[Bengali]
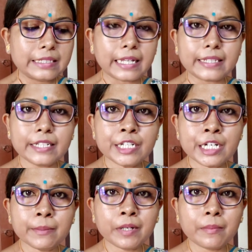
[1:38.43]
তাদের
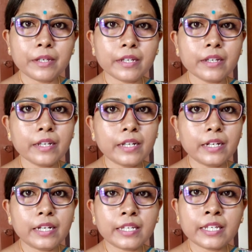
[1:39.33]
সেভাবে
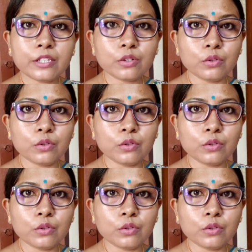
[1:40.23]
লিখিত